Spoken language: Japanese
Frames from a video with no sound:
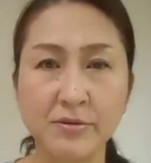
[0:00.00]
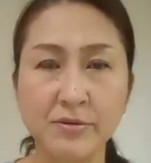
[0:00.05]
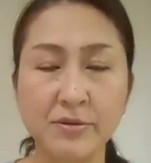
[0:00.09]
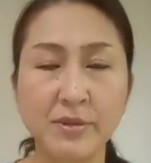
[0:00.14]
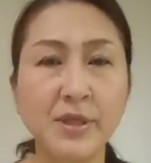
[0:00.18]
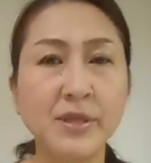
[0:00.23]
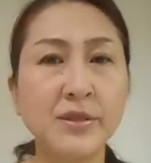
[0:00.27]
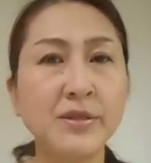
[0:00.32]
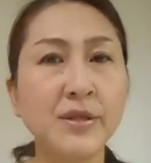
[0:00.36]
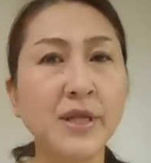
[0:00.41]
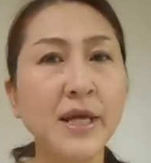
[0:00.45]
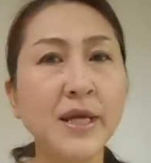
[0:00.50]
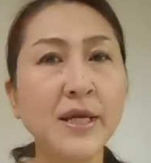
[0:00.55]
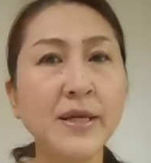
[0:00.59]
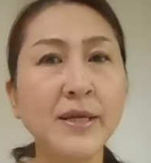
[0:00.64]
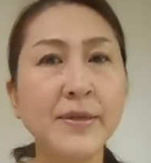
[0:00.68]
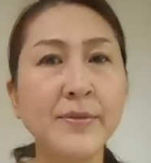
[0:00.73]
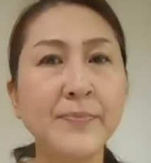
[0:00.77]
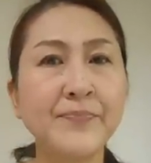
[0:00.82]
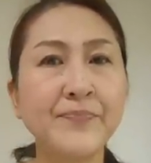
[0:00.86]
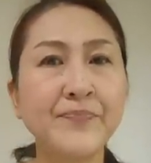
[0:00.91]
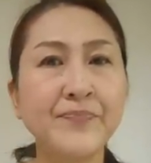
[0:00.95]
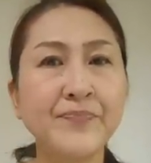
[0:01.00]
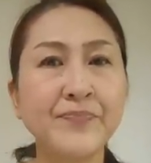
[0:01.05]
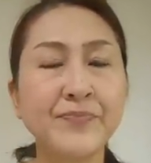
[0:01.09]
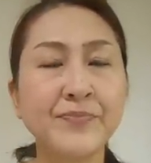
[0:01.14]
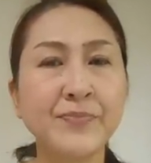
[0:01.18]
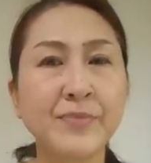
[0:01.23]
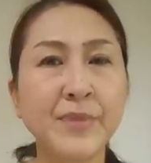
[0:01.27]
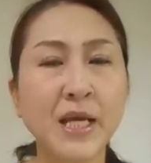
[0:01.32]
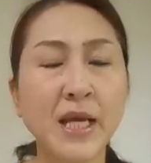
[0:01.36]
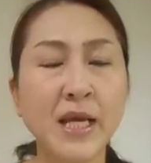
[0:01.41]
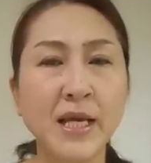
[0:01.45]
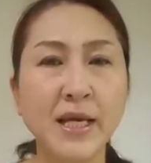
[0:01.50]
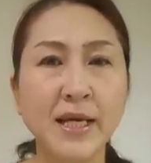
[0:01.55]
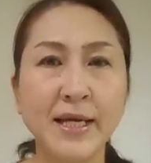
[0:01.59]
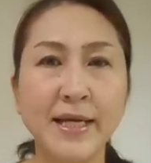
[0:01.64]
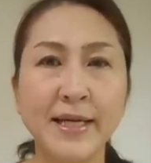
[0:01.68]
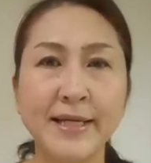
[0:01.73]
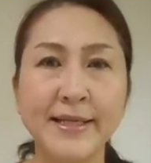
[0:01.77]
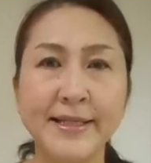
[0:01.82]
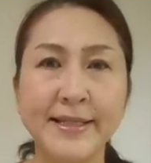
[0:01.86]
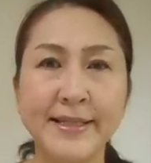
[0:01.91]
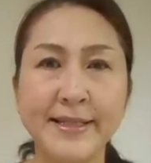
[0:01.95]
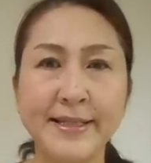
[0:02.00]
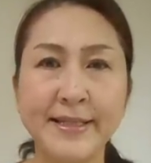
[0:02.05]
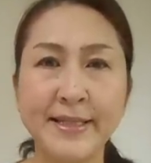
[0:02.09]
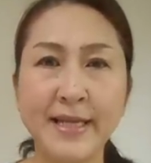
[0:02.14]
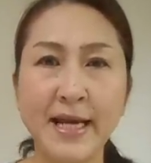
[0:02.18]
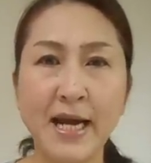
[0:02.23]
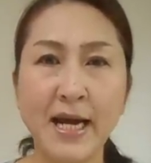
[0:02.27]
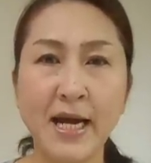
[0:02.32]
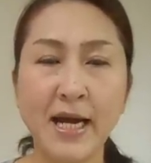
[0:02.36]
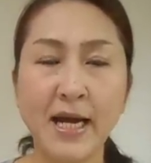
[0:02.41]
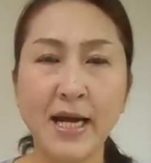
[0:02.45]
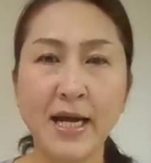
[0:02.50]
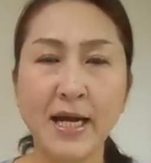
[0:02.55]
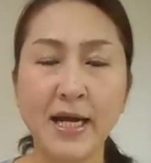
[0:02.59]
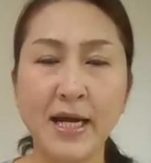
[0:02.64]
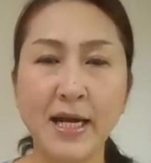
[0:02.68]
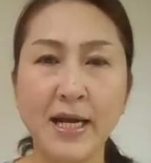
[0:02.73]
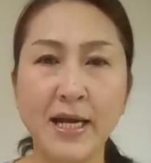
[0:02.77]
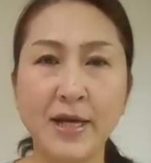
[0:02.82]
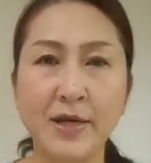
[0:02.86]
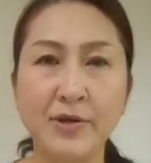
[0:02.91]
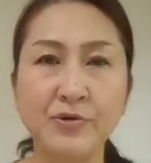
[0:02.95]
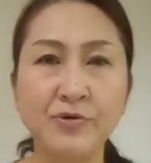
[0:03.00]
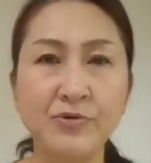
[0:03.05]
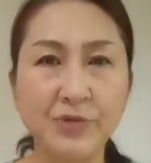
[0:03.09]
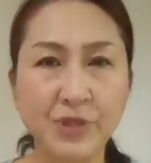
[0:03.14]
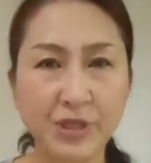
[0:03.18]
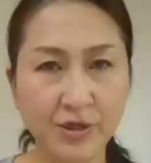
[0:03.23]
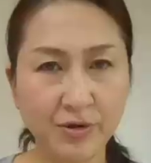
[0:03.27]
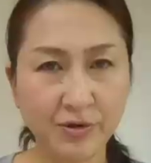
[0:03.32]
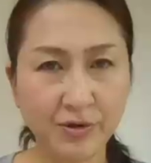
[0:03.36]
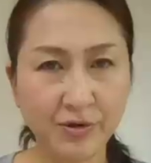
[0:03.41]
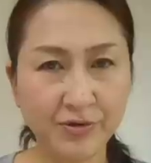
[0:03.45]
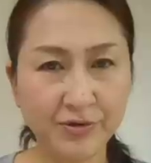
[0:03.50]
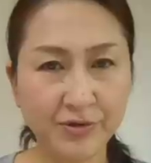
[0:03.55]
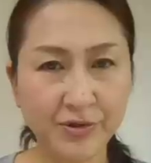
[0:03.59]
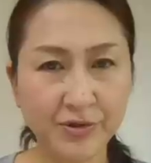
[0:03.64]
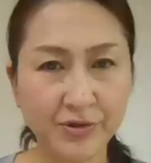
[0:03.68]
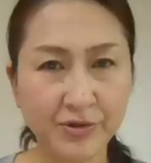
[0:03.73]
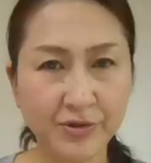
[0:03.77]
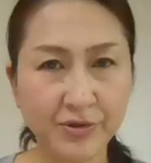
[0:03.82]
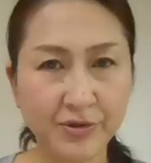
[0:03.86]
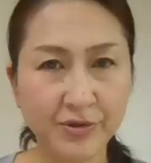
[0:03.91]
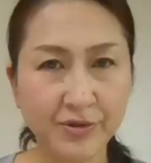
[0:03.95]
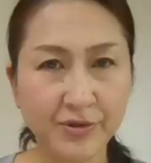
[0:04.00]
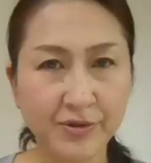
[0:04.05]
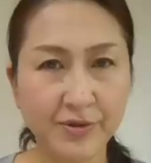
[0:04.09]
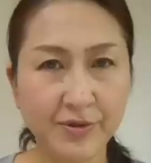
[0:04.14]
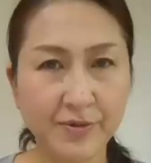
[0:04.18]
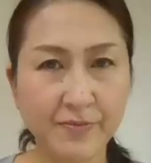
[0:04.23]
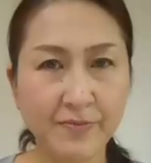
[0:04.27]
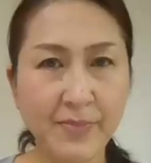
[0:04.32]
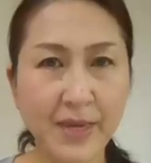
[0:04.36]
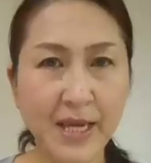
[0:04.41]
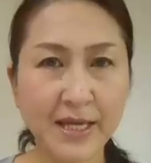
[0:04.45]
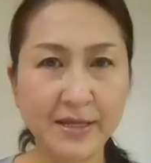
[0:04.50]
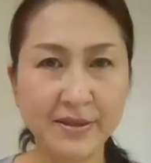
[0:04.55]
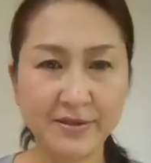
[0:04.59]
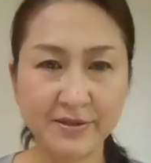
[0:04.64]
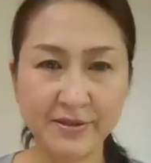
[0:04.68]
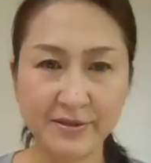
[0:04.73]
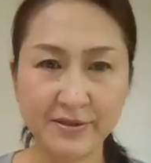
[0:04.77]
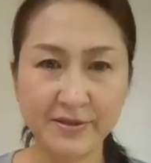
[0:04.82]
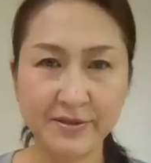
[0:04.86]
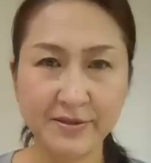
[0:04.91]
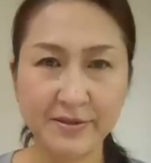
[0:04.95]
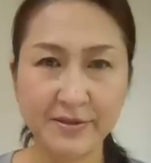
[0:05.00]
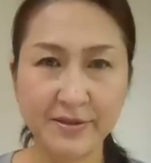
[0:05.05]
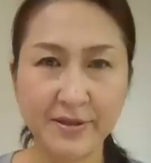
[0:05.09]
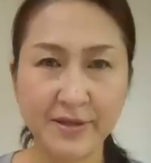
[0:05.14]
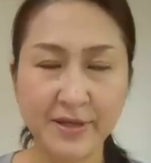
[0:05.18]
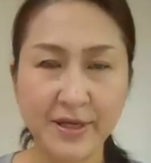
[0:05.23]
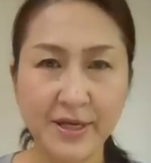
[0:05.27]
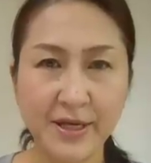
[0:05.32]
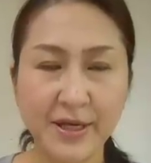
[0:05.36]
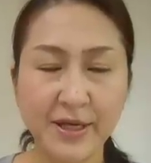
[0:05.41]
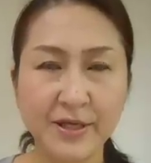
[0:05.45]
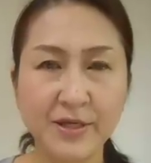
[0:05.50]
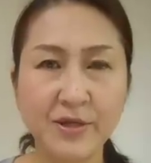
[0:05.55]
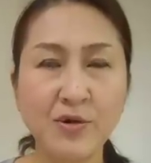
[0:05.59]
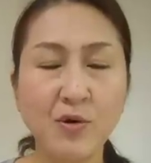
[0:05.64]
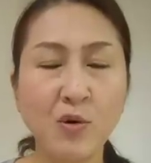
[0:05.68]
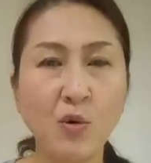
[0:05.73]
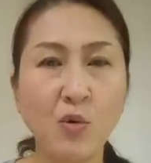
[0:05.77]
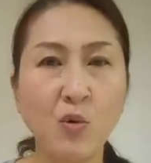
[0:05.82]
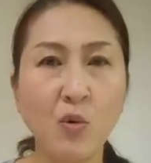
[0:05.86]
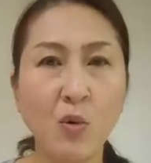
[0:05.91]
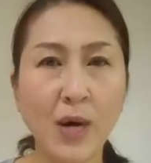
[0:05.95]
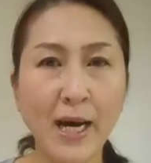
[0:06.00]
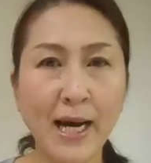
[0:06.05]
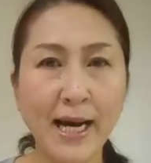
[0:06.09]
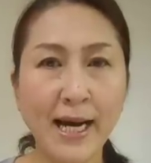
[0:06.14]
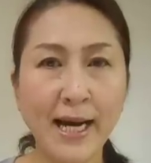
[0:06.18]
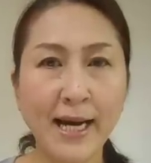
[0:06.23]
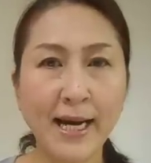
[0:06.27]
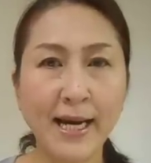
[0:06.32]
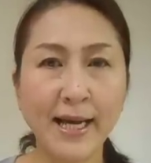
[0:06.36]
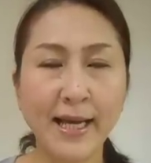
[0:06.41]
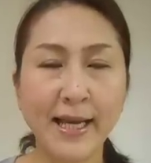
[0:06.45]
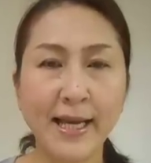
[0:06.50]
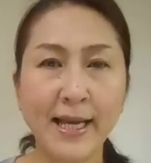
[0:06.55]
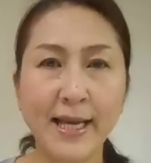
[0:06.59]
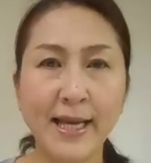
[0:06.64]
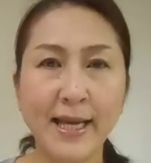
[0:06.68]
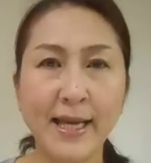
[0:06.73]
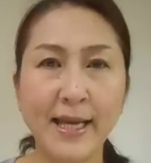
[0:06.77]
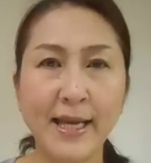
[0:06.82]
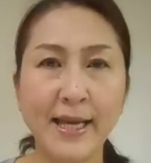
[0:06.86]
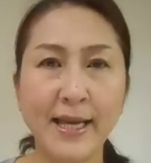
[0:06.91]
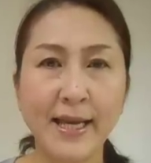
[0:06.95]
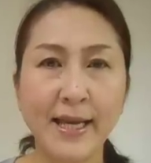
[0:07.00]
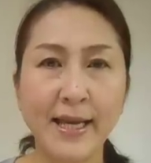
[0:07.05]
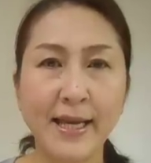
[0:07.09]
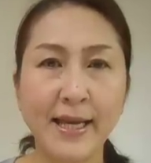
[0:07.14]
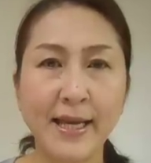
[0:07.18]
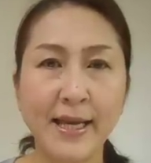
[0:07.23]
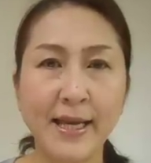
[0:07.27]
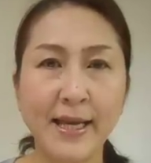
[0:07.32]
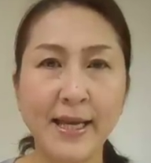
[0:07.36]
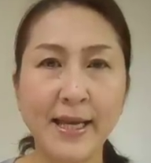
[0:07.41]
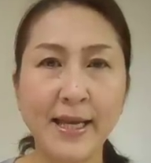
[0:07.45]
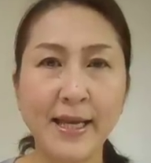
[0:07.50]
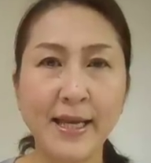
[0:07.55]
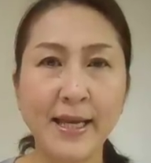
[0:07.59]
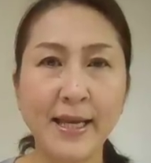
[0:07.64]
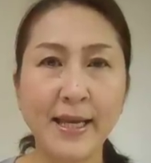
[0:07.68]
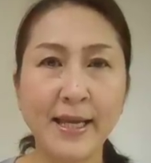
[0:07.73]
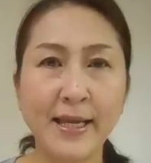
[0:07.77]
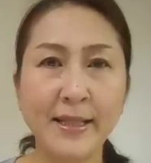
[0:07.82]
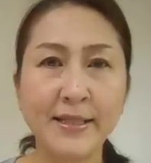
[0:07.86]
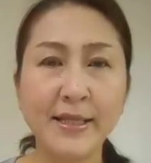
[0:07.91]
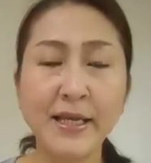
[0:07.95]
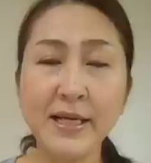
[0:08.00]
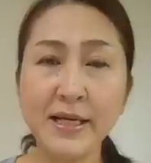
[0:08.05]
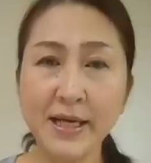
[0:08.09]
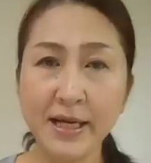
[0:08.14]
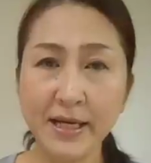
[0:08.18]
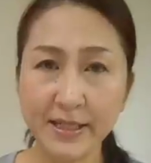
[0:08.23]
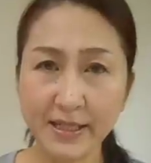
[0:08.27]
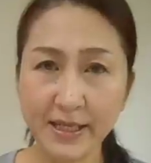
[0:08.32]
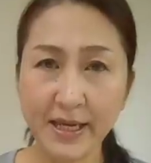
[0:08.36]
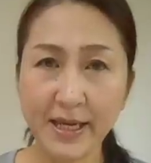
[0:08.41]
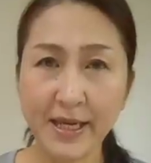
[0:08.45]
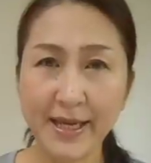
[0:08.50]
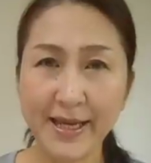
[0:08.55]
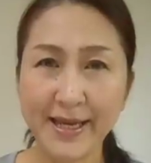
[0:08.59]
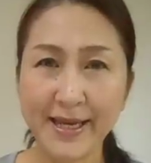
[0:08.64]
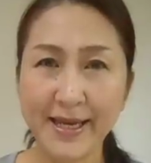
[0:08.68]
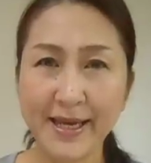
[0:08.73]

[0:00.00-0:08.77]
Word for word: ですねさあ運気を良くするメイク今日は、えー、前回ね